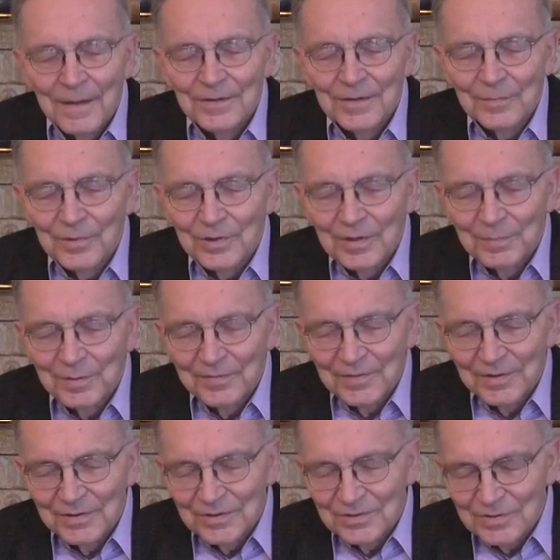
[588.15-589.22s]
to mogę
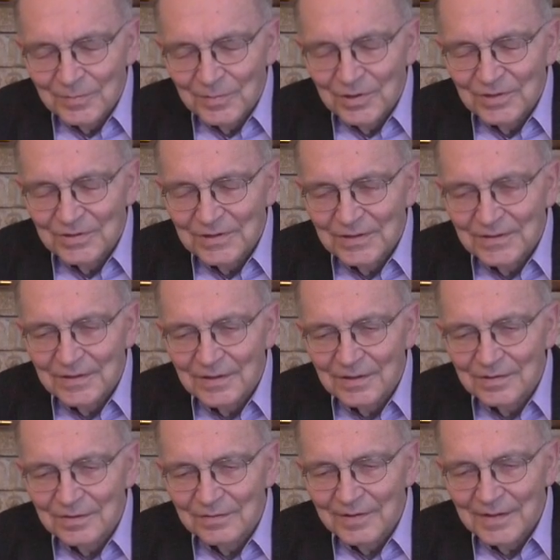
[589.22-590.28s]
powiedzieć, że moje
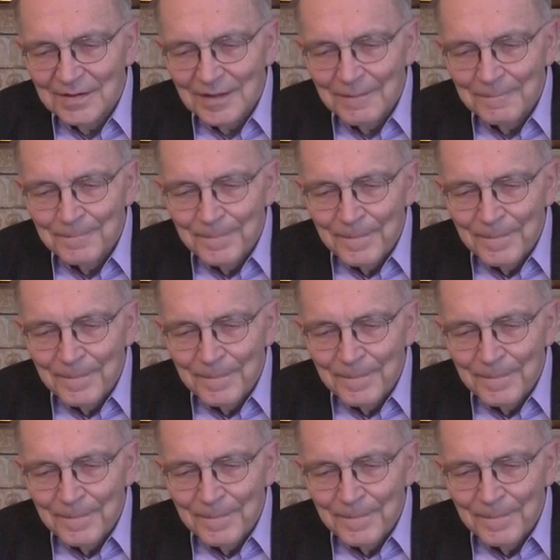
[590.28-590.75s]
zainteresowania